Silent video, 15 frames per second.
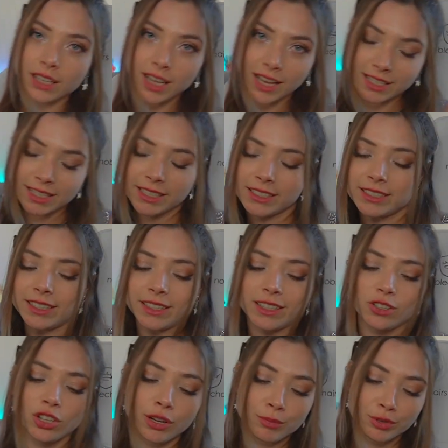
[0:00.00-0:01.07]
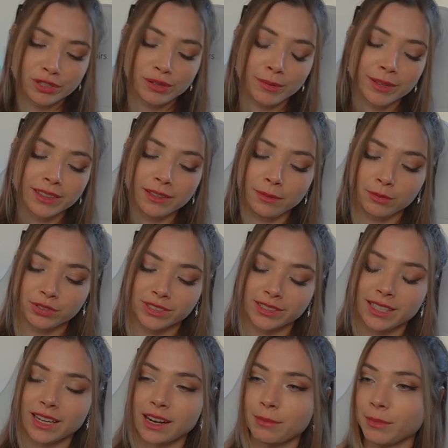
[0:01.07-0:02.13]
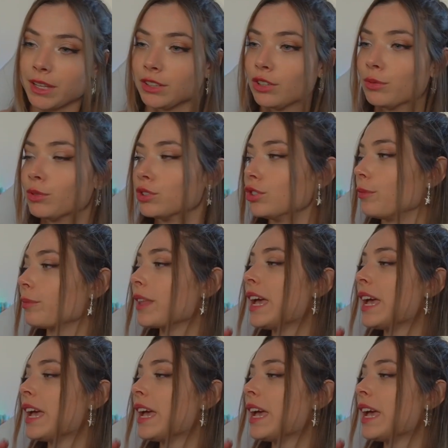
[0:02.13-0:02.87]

así que sí, creo que próximamente vamos a estar cambiando de bolso.